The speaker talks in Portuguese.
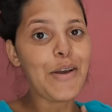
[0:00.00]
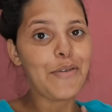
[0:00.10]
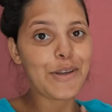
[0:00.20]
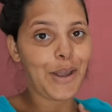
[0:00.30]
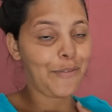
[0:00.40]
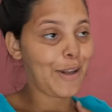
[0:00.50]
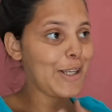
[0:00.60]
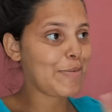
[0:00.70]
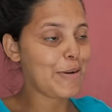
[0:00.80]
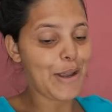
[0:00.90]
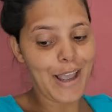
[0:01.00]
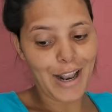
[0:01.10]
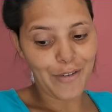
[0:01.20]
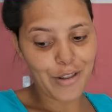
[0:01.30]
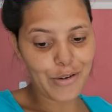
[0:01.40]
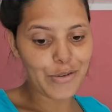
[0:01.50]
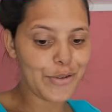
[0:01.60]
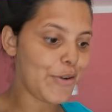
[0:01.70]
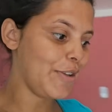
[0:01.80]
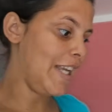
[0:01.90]
Fiquei feliz porque ela falou que eu não
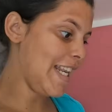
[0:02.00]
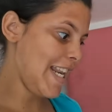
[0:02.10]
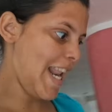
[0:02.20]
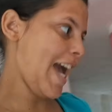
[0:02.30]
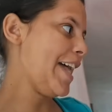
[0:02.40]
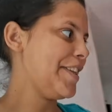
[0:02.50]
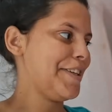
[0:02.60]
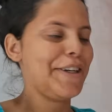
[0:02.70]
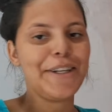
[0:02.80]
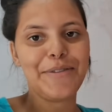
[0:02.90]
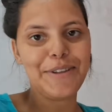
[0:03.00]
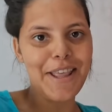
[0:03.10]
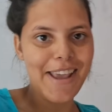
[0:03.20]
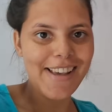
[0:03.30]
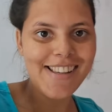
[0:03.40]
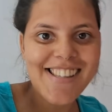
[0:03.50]
engordei nada na gravidez.